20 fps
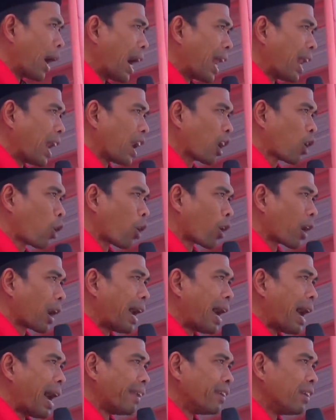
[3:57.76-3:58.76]

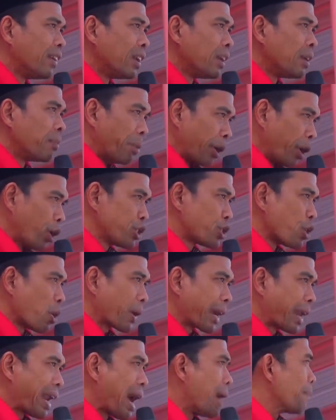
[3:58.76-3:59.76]
Al-Quran.
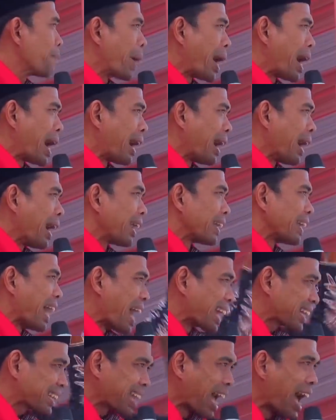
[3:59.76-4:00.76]
Menunjukkan apa?
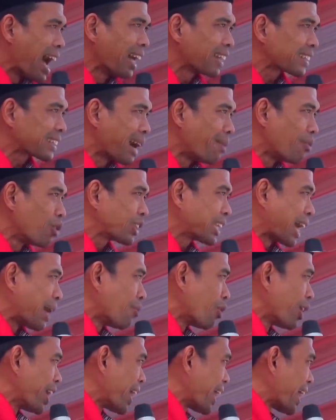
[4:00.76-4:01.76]
datang
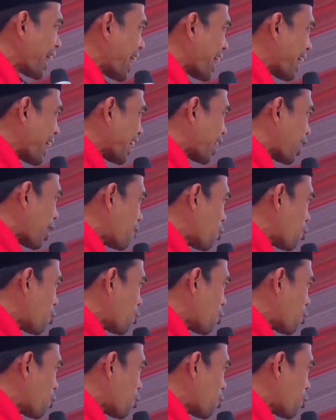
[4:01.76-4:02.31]
tamu-tamu negara ke